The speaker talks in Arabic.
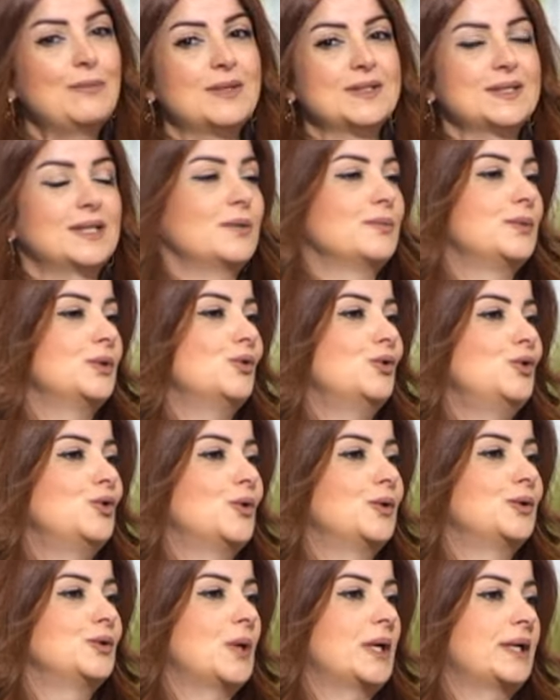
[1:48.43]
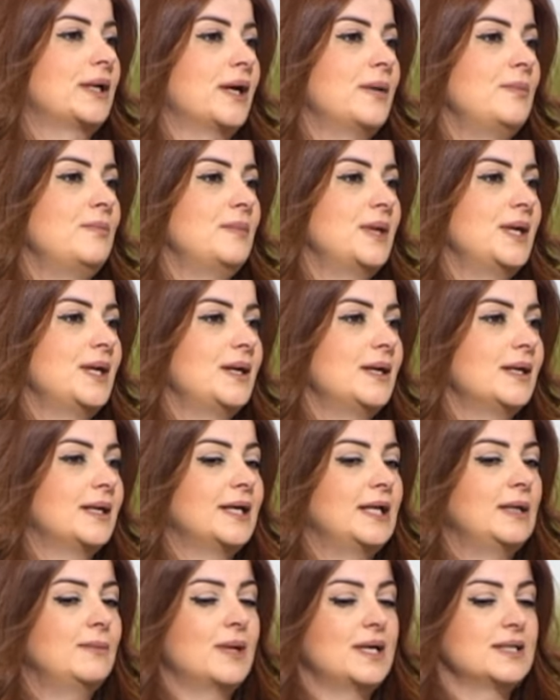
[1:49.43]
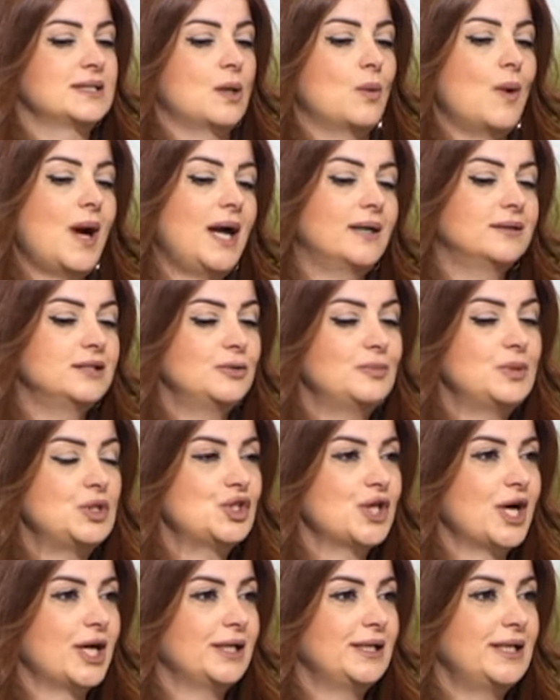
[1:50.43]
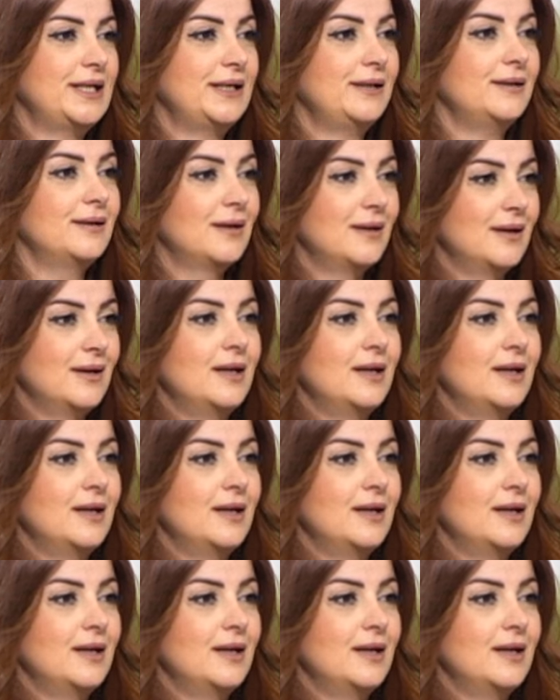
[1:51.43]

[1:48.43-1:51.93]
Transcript: مثلا بيقولوا انه انا امي كل ما اذا وعدت بشغله